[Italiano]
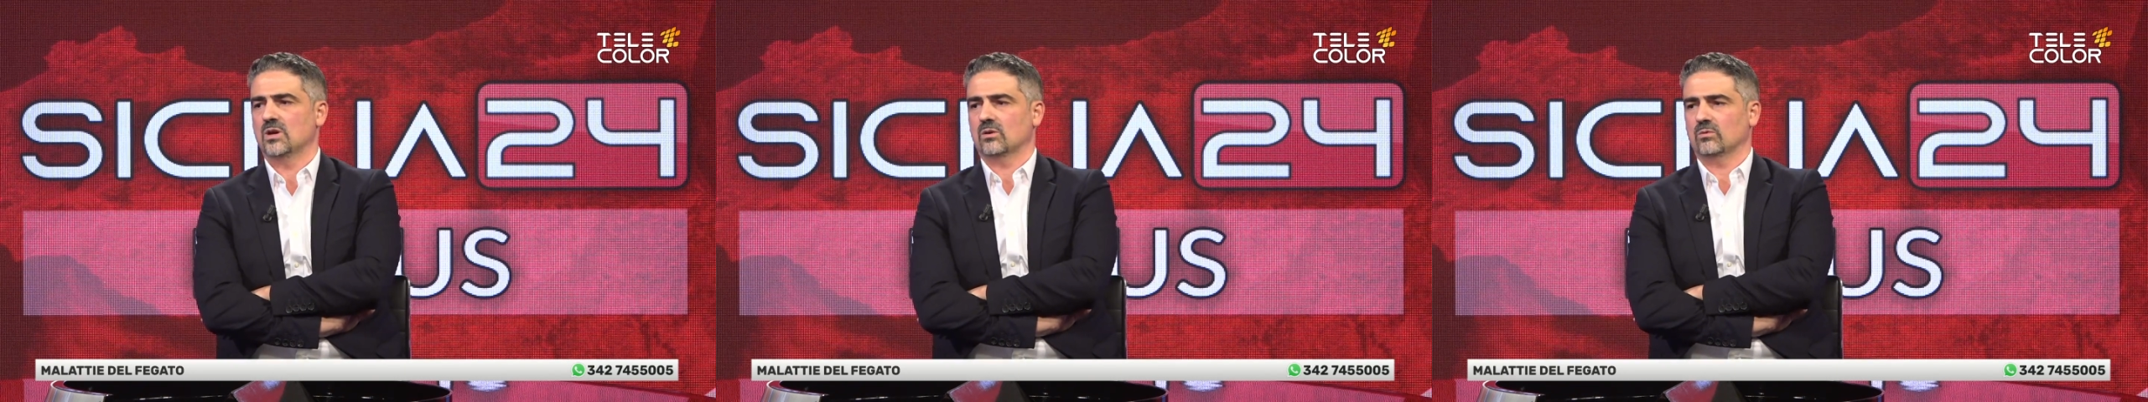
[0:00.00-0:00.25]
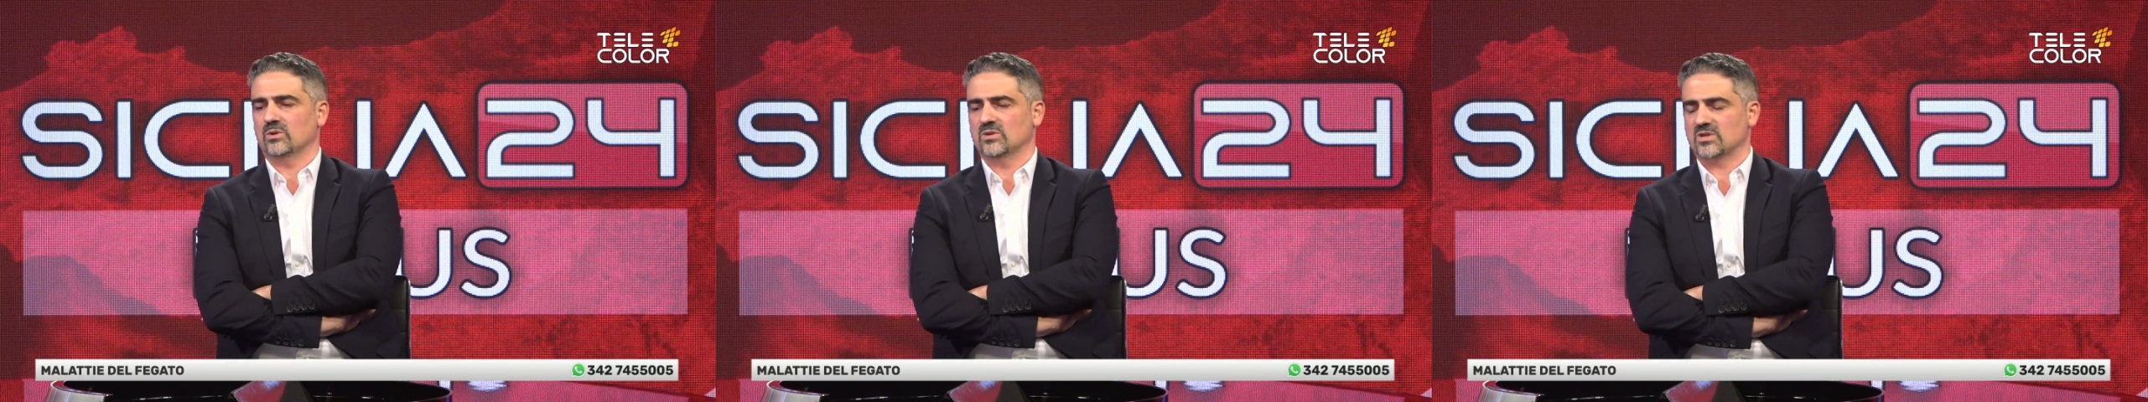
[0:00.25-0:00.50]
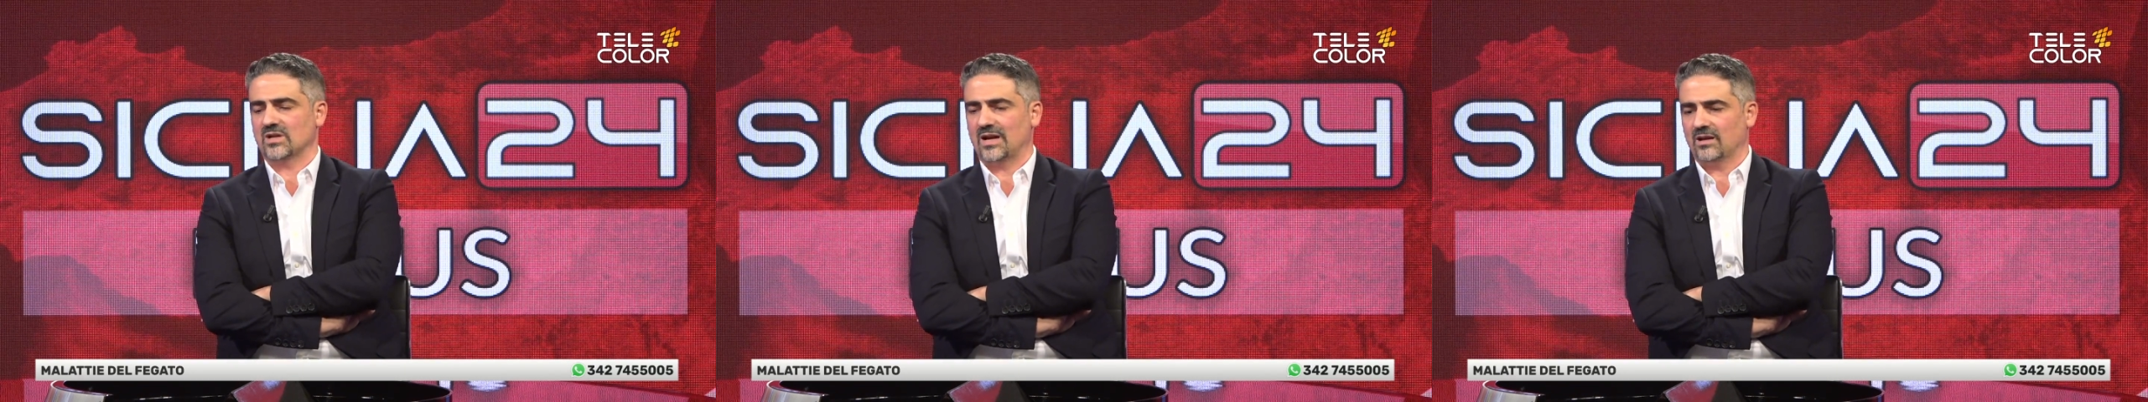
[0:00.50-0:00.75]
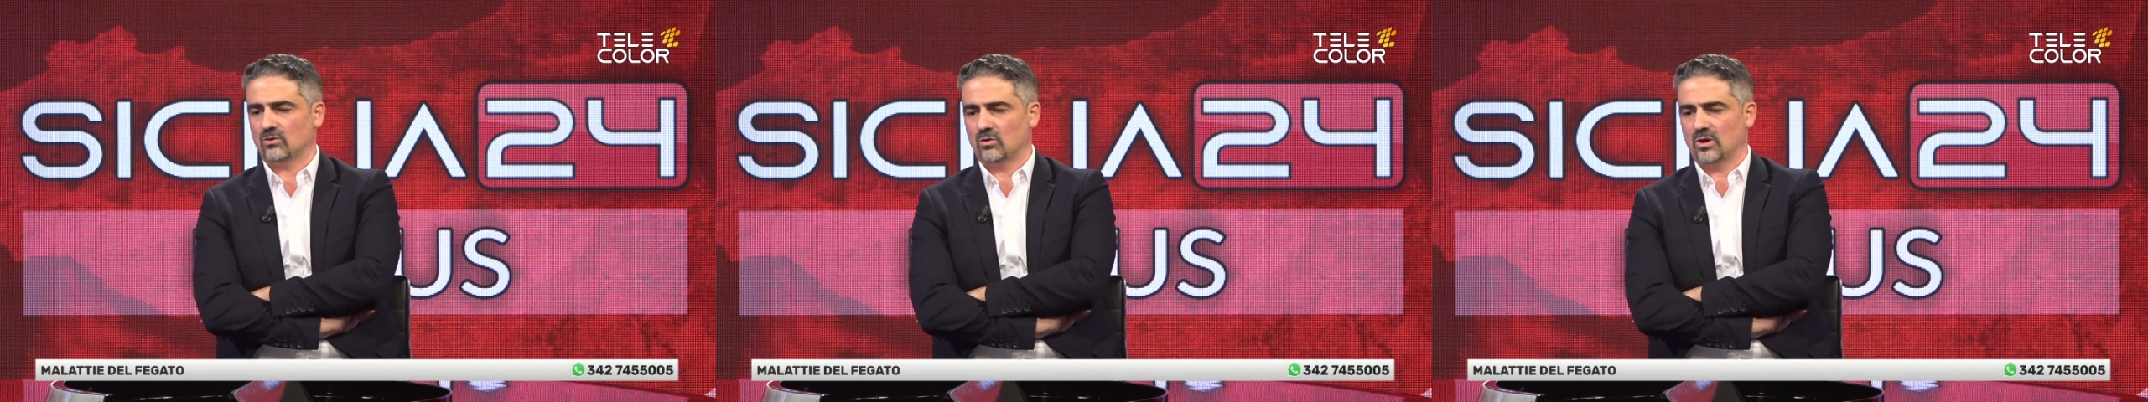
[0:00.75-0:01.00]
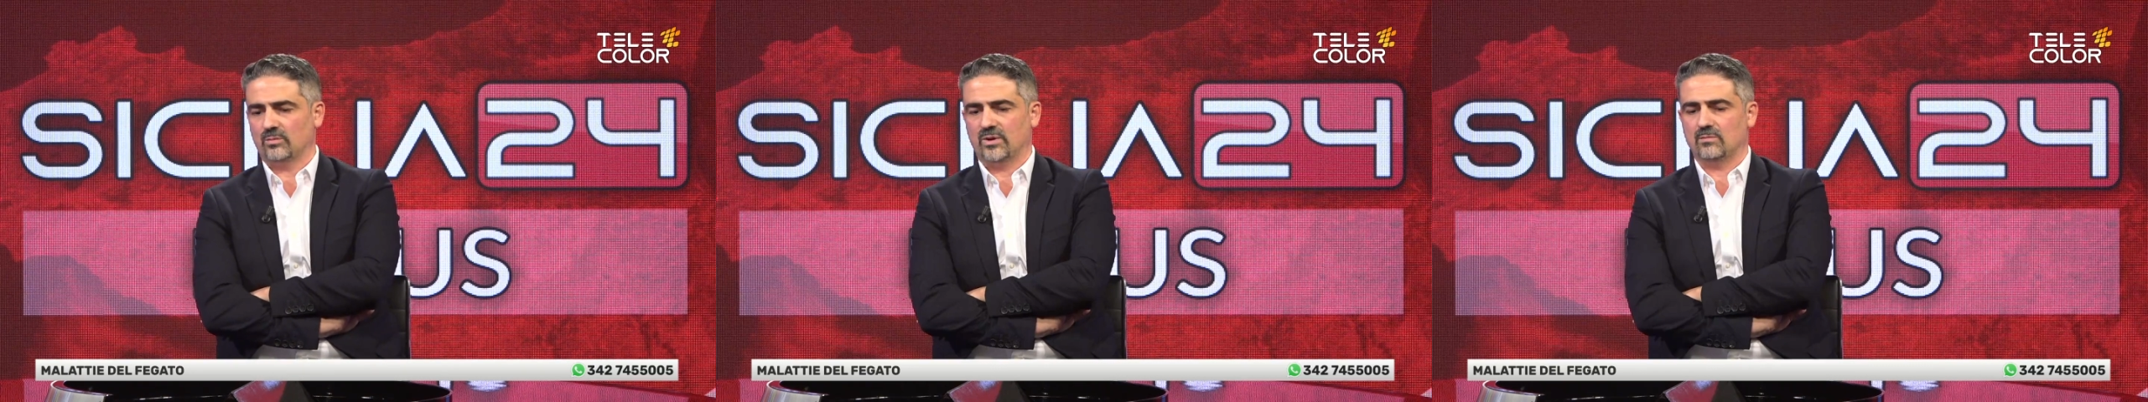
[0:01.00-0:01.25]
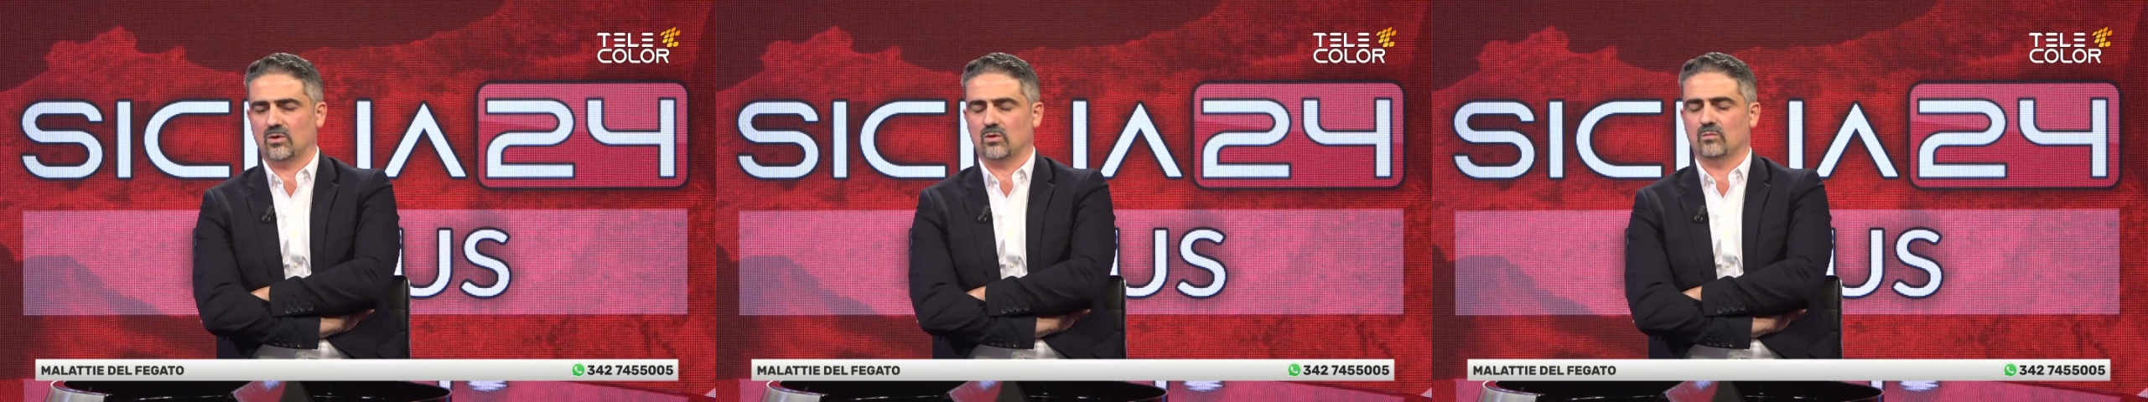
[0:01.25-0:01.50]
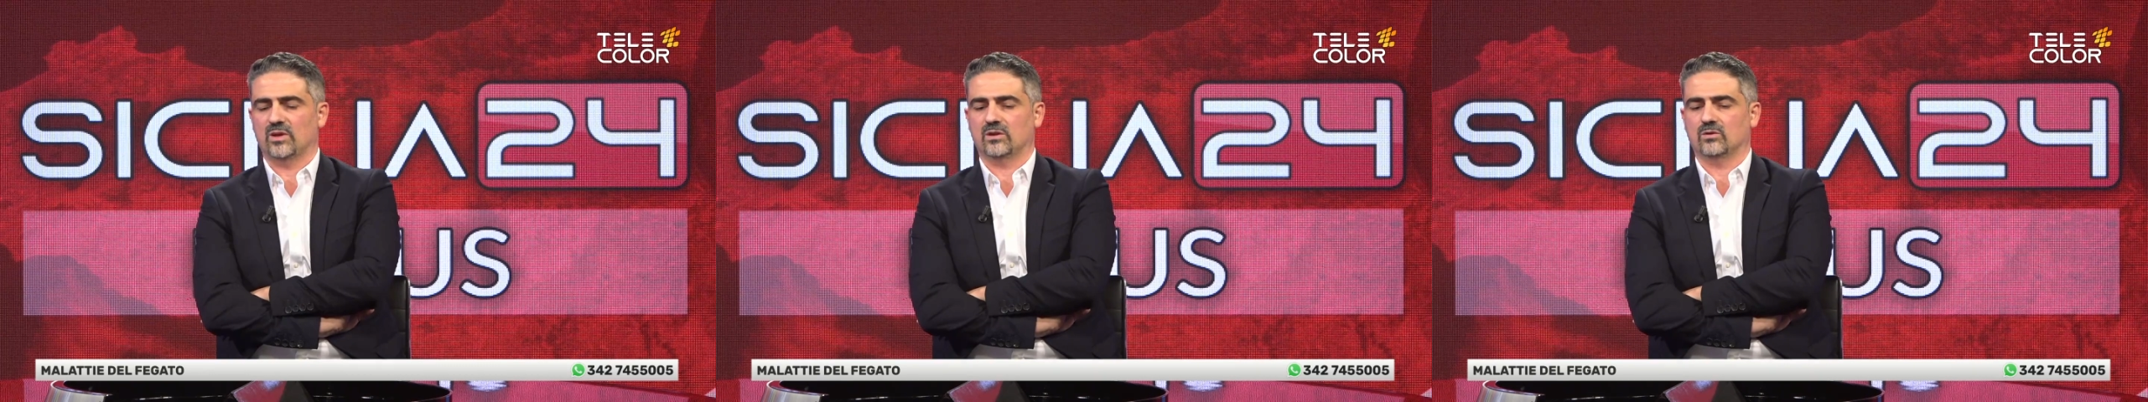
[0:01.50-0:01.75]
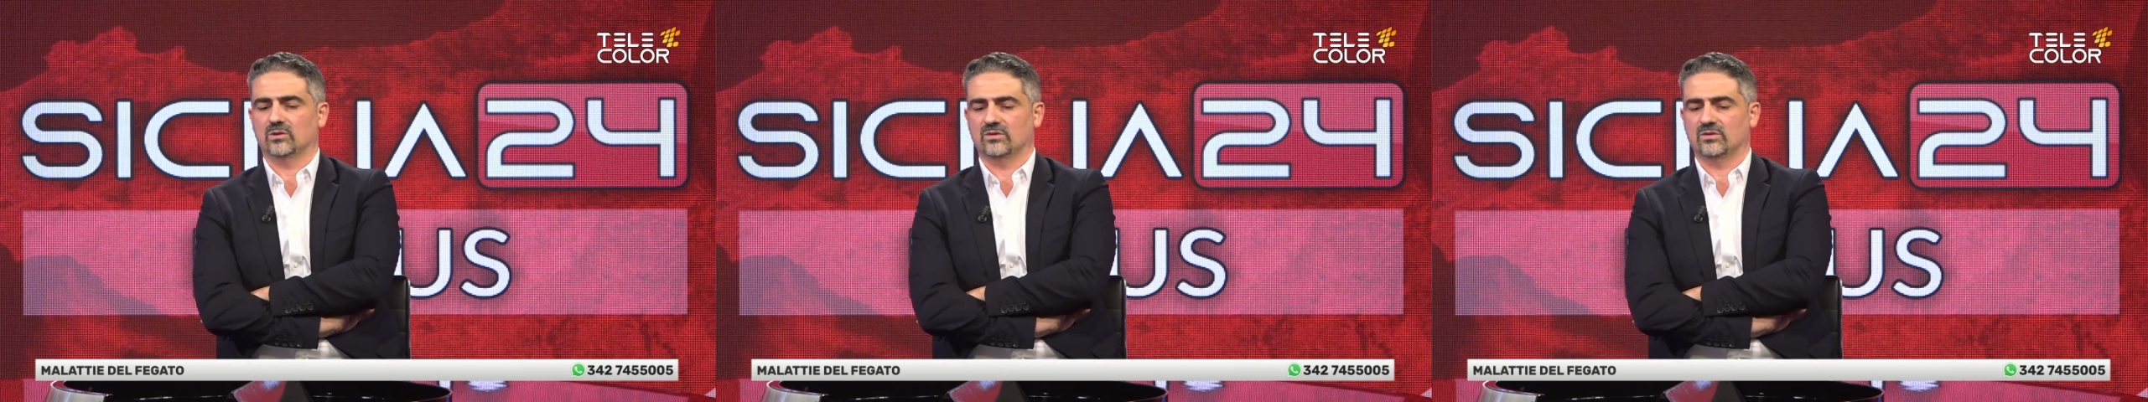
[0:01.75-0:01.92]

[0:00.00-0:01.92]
quindi si calcola prima col medico